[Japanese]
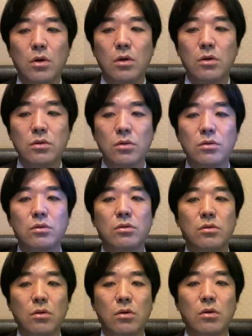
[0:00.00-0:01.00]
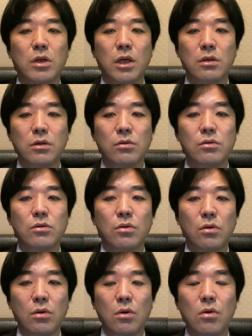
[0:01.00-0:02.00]
そうすると結局の
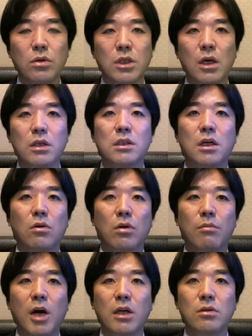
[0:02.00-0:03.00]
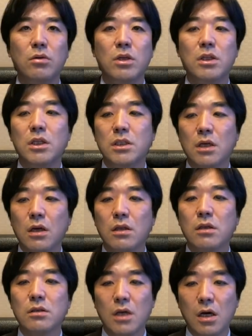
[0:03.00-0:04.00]
ところ大阪市がこれマイノリティじゃな
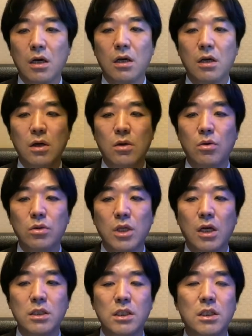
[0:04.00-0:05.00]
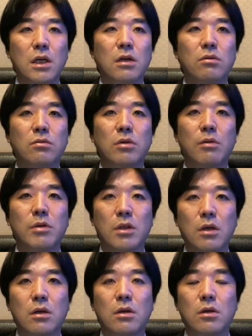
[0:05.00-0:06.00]
いですか、大阪市以外と比べ
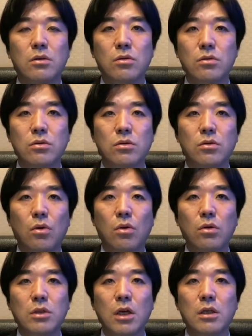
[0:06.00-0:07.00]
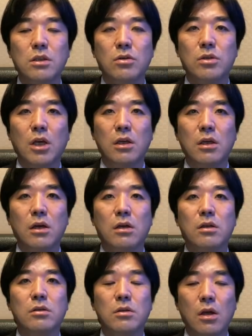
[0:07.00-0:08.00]
て。そうすると大阪市の財源
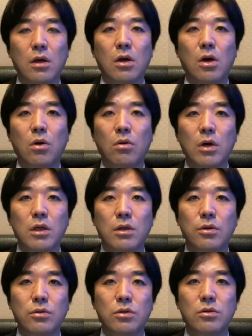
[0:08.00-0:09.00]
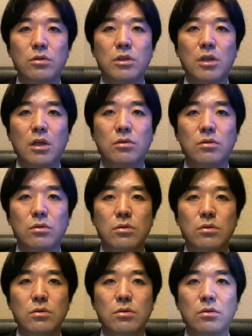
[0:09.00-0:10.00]
がですね、他に流出してい
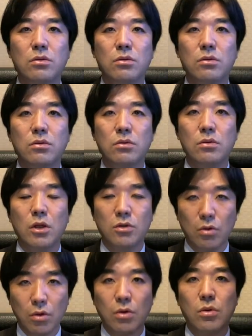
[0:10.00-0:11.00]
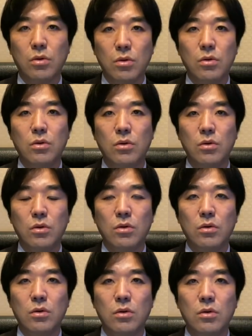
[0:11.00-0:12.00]
くでしょうよ。
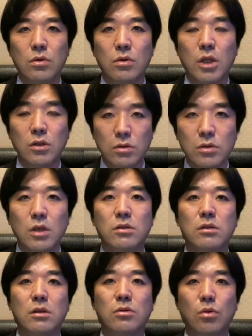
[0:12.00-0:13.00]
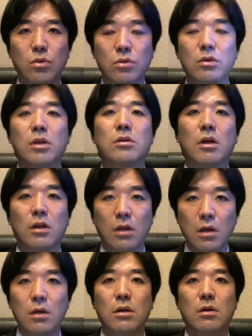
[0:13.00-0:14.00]
多数決ってそういうことですか
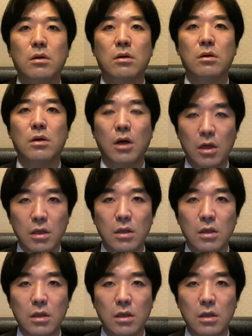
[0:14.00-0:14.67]
らね。は